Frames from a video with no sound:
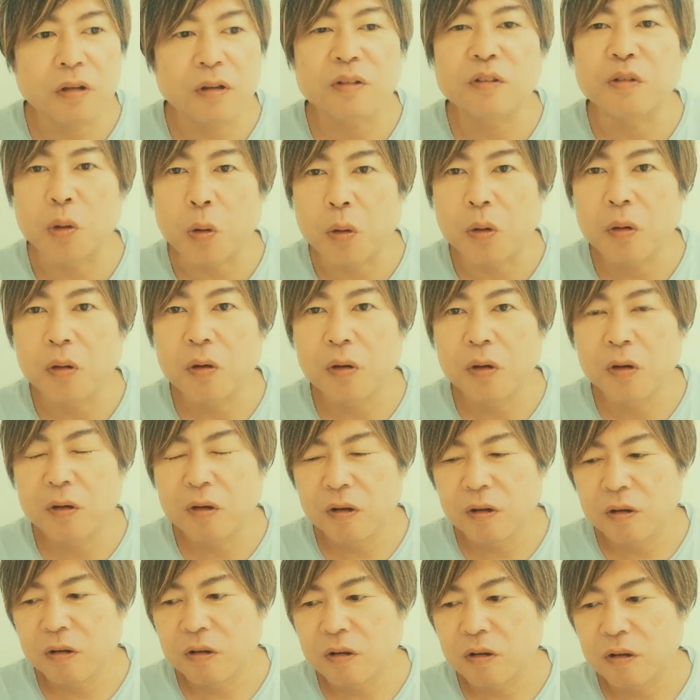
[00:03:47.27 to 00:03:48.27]
ですよ、
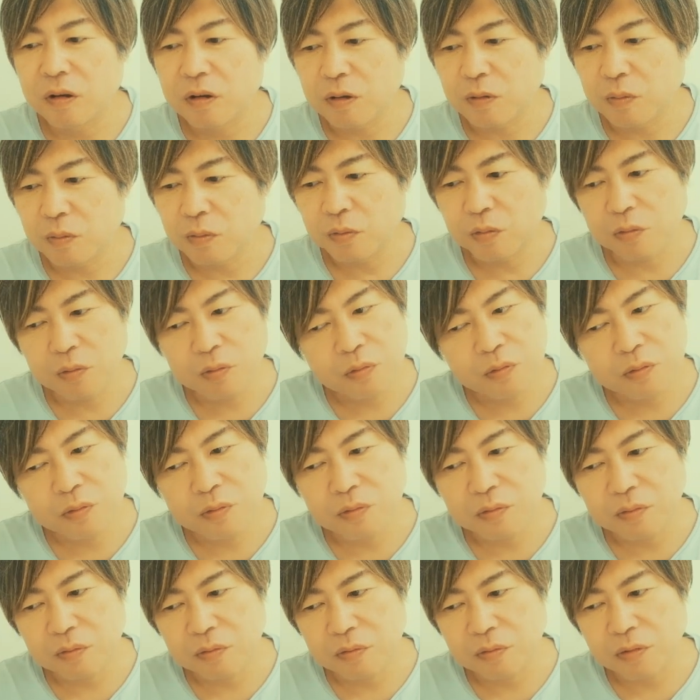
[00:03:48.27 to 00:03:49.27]
うん、う
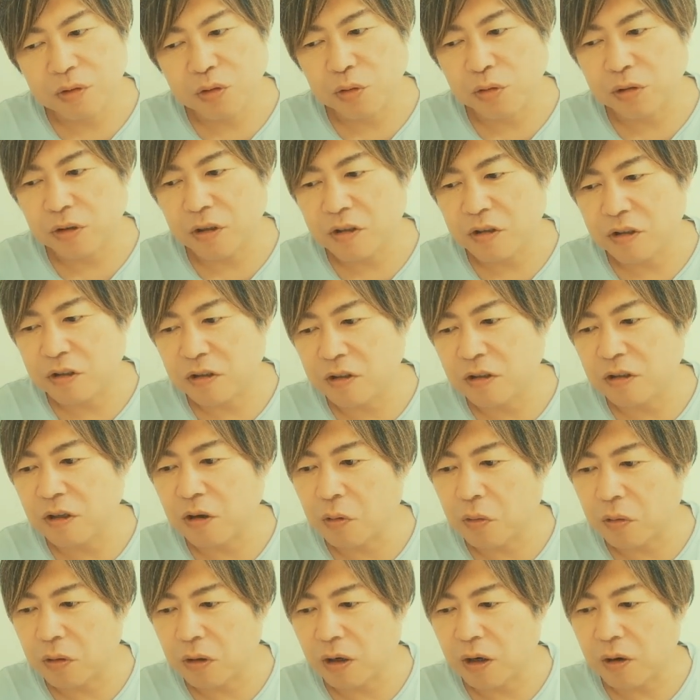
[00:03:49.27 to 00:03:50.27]
ん、女性自身
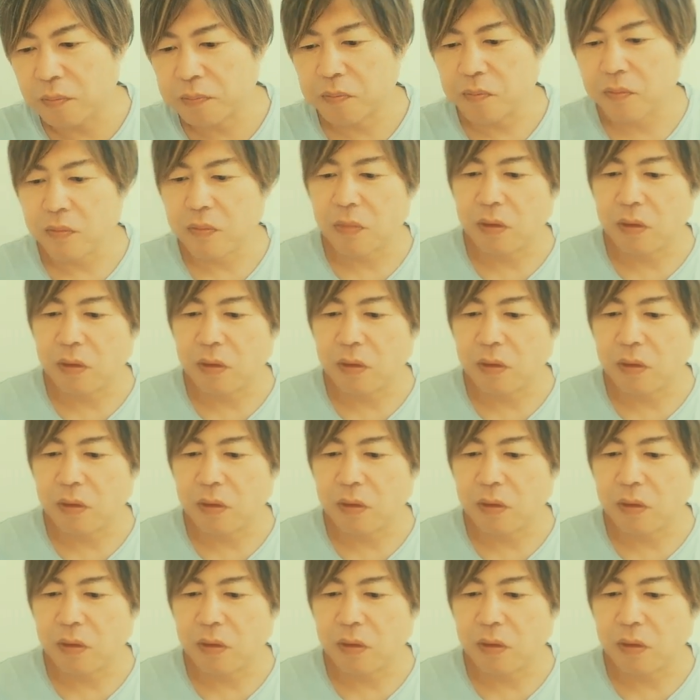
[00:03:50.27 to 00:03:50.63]
なのか